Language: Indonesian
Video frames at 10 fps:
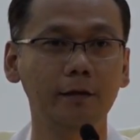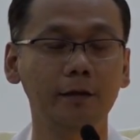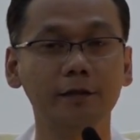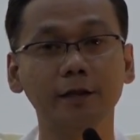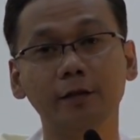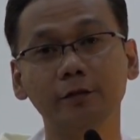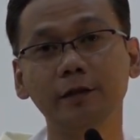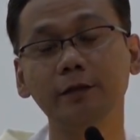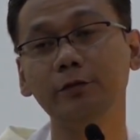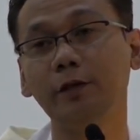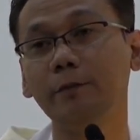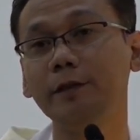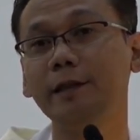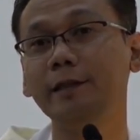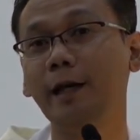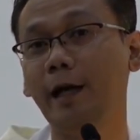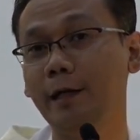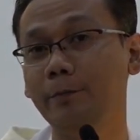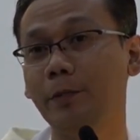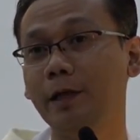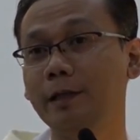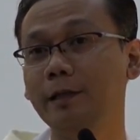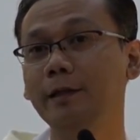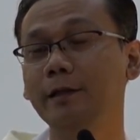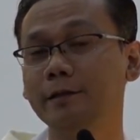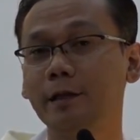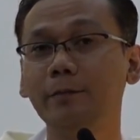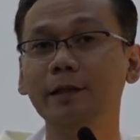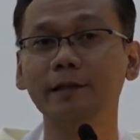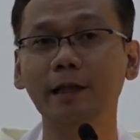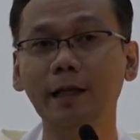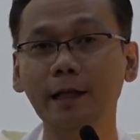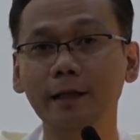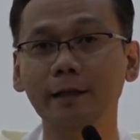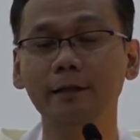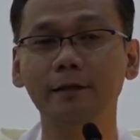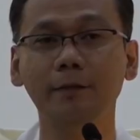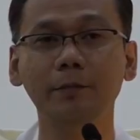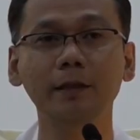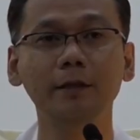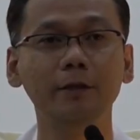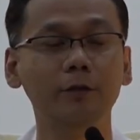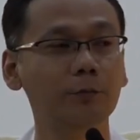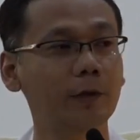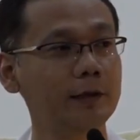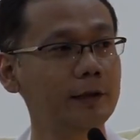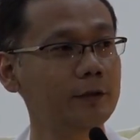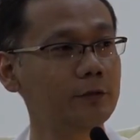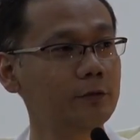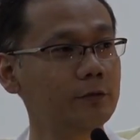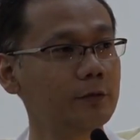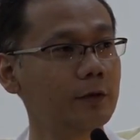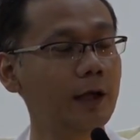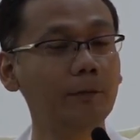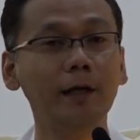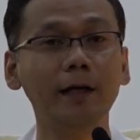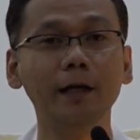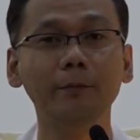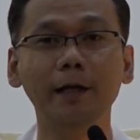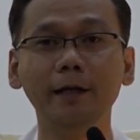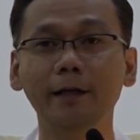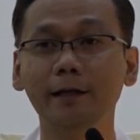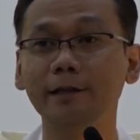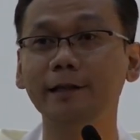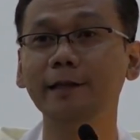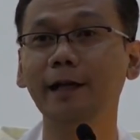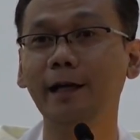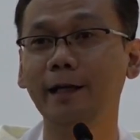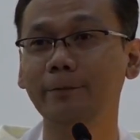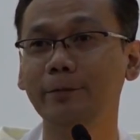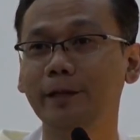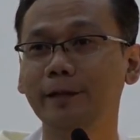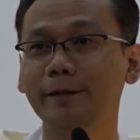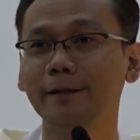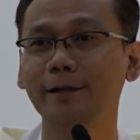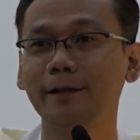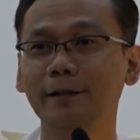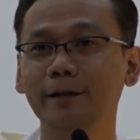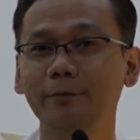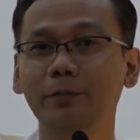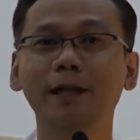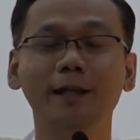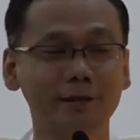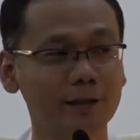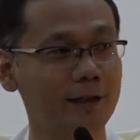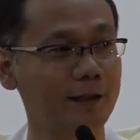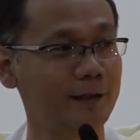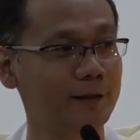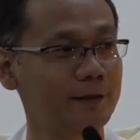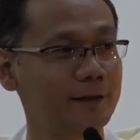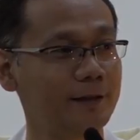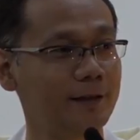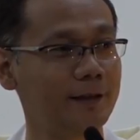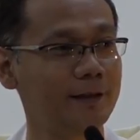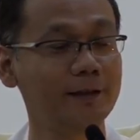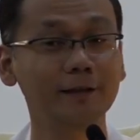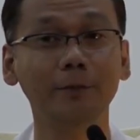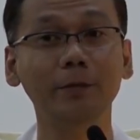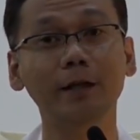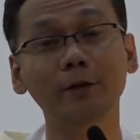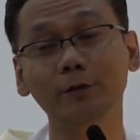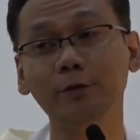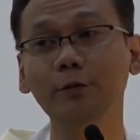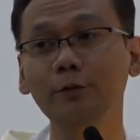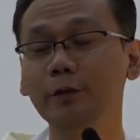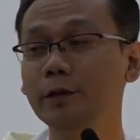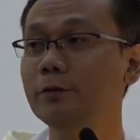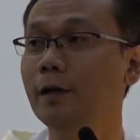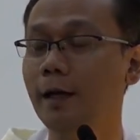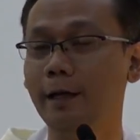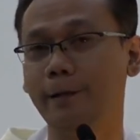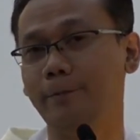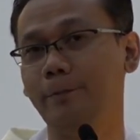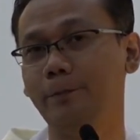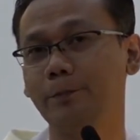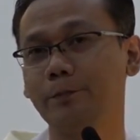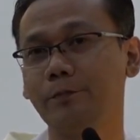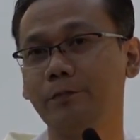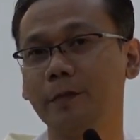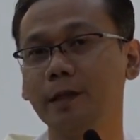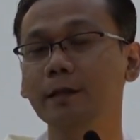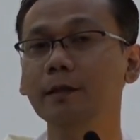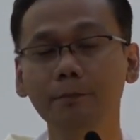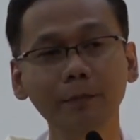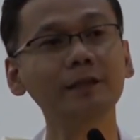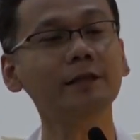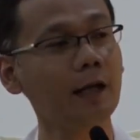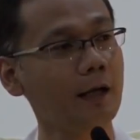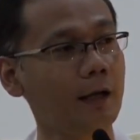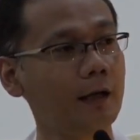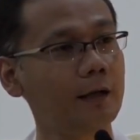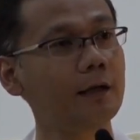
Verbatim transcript: Ya seharusnya juga menjadi aib bagi zaman sekarang ya, tetapi rupanya itu lama kelamaan nggak jadi aib ya, biasa ya. Nah, tapi kalau dulu itu aib, masalah.